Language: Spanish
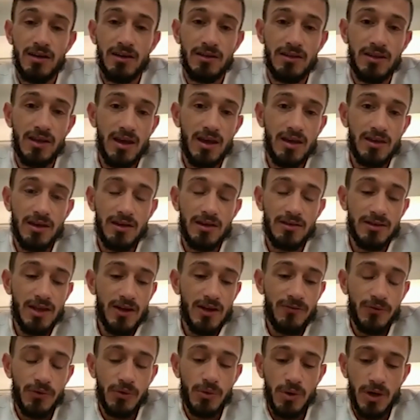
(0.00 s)

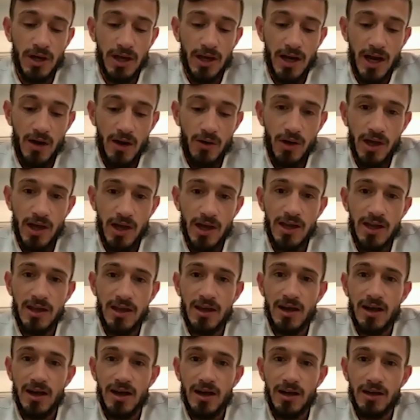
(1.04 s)
del fútbol que era lo que
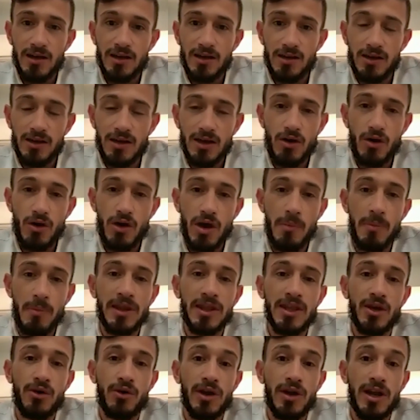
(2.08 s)
quería, y
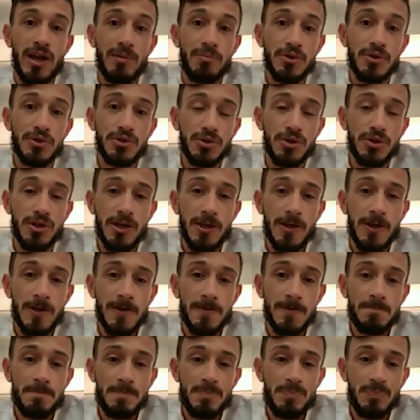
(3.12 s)
obviamente con el apoyo
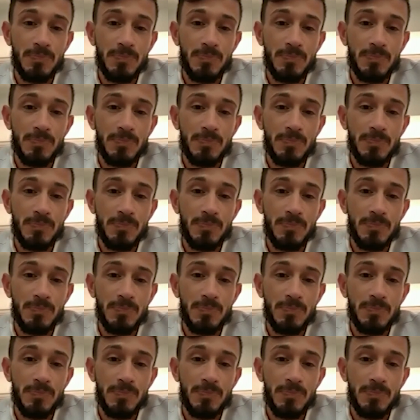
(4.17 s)
de,